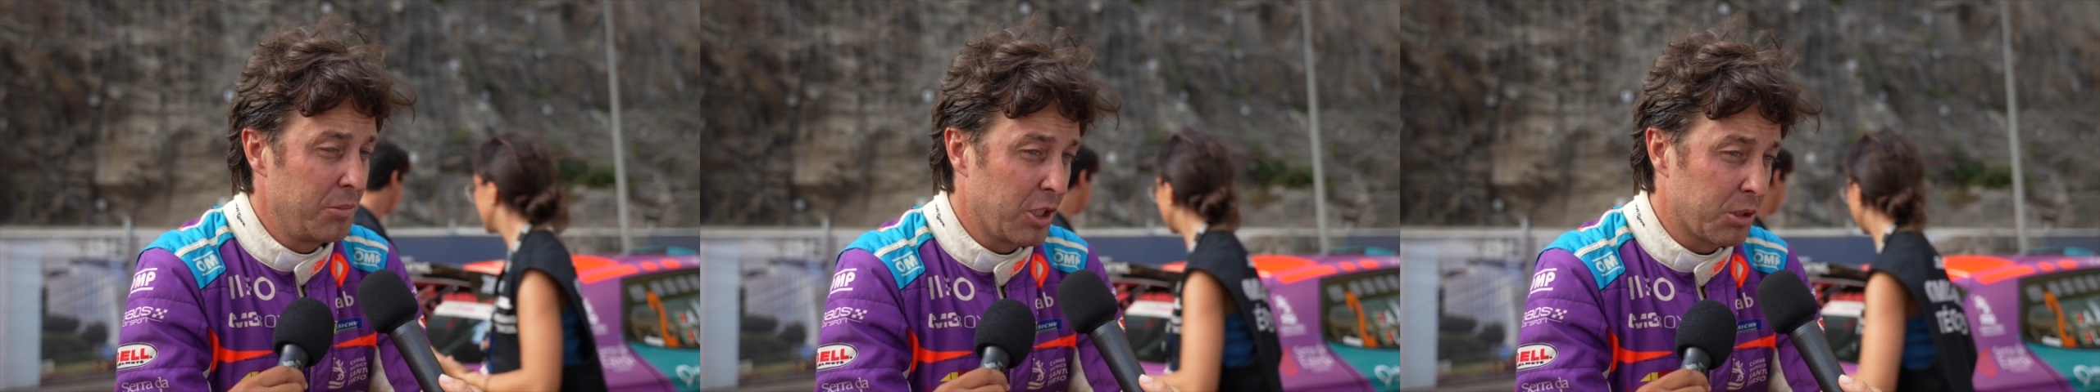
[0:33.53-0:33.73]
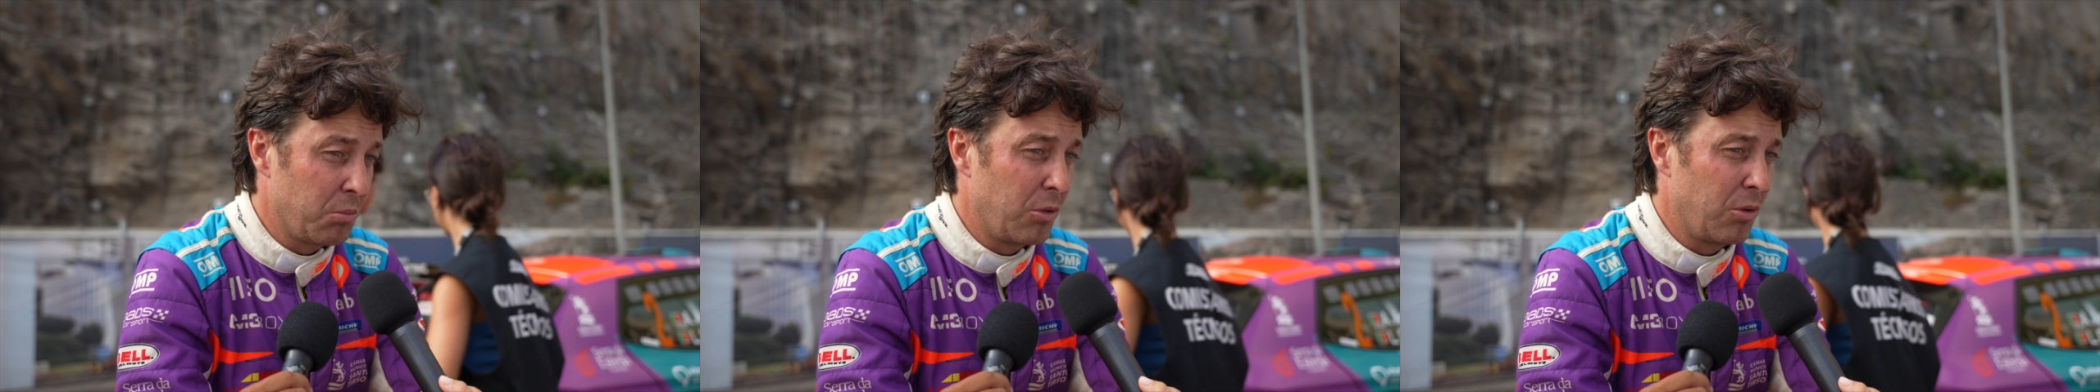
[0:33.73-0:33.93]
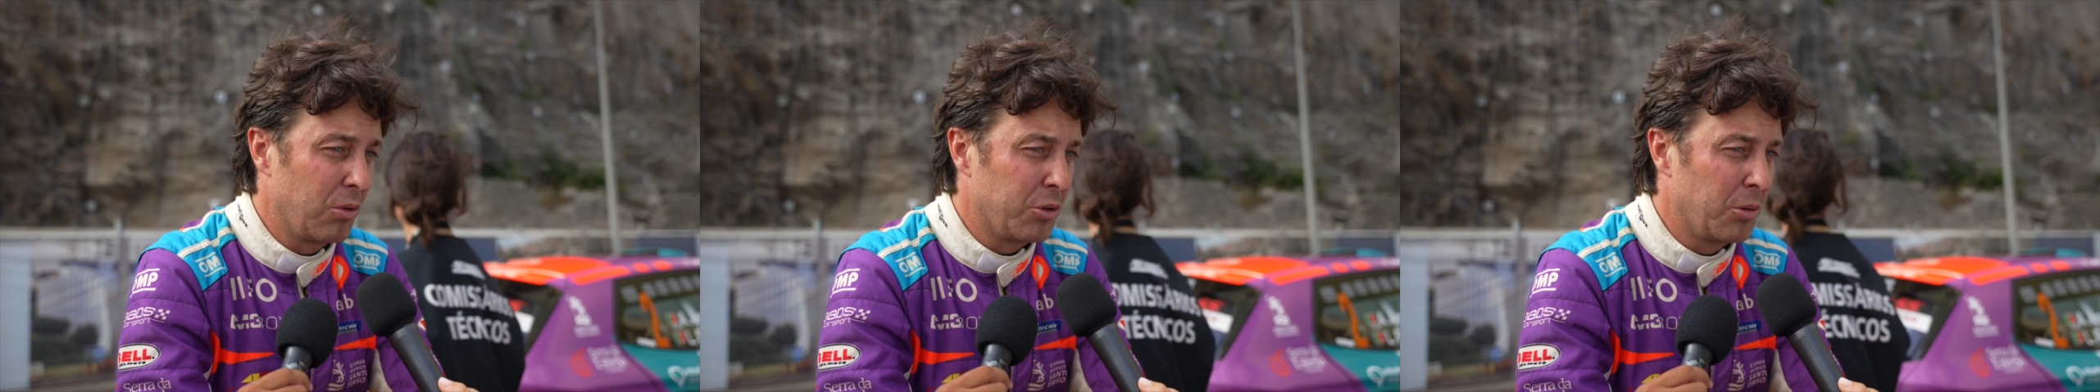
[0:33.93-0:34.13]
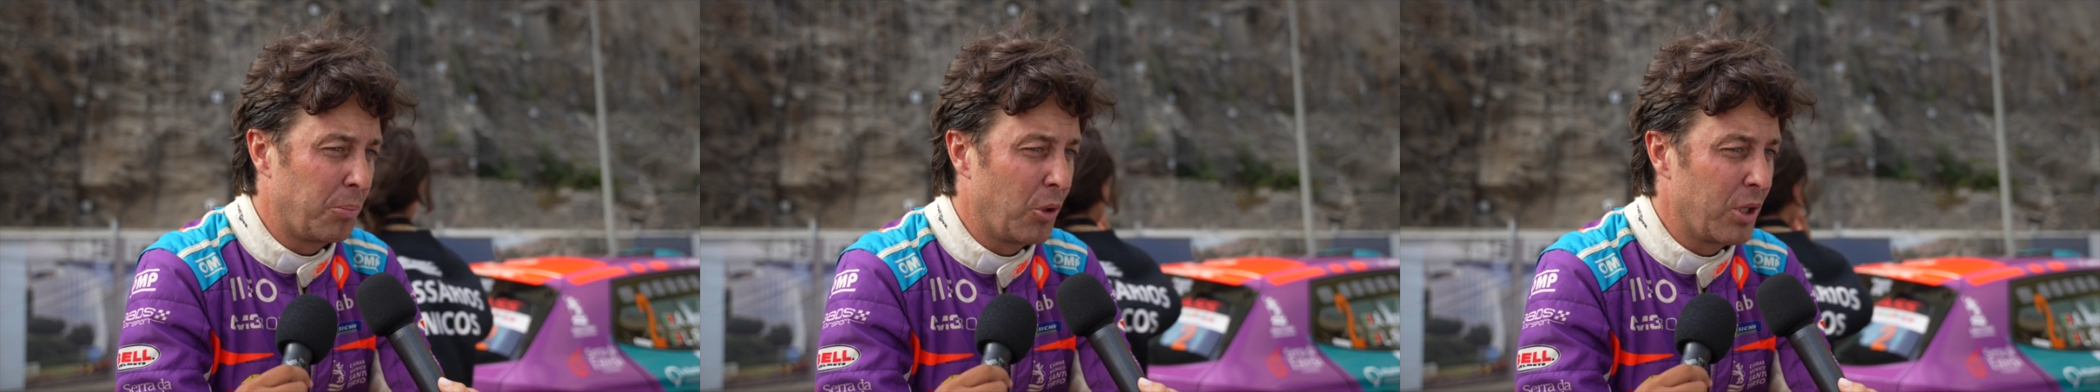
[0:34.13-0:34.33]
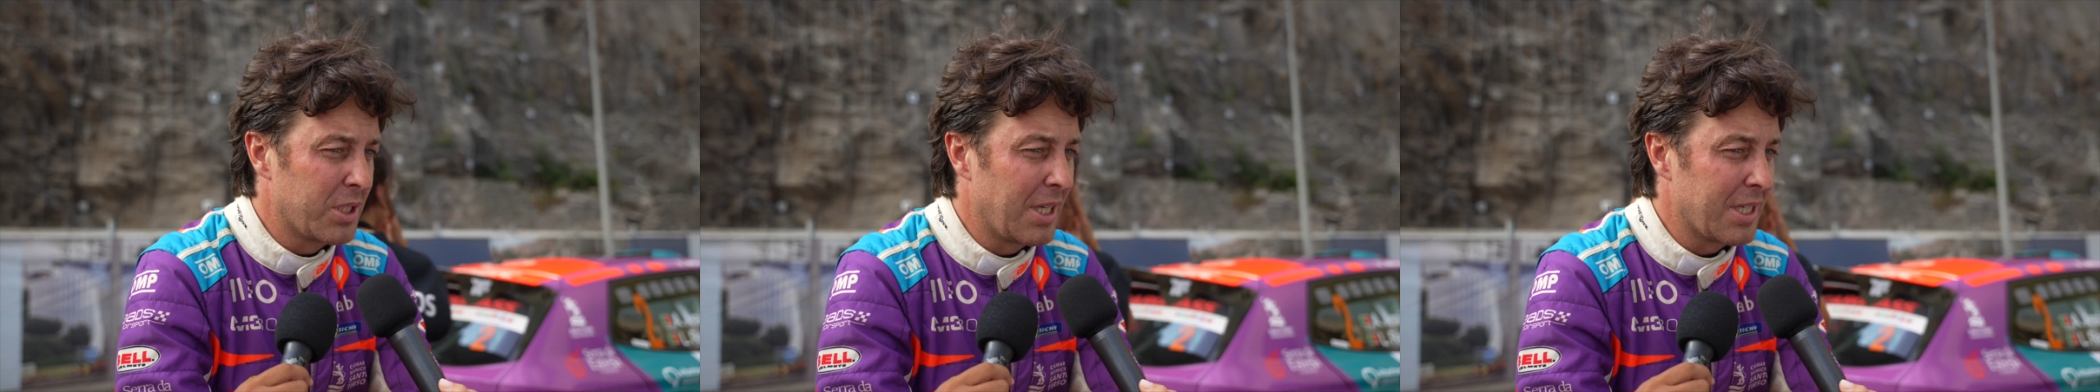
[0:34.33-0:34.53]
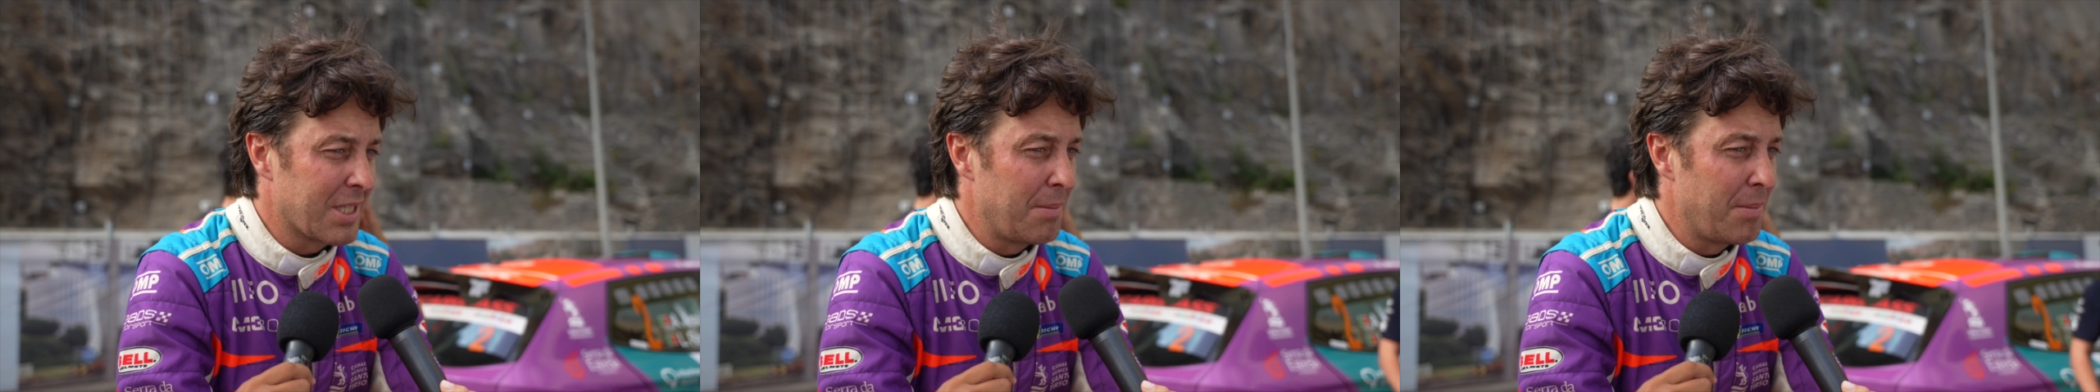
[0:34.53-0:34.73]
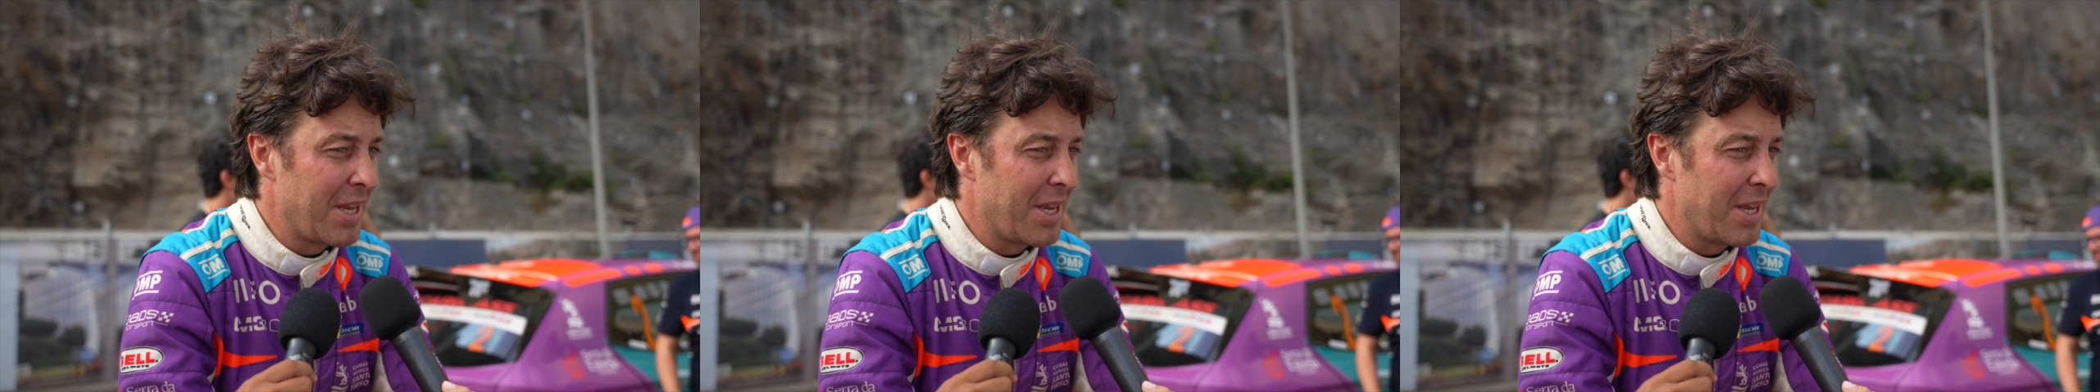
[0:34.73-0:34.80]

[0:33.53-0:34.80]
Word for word: mesmo depois desta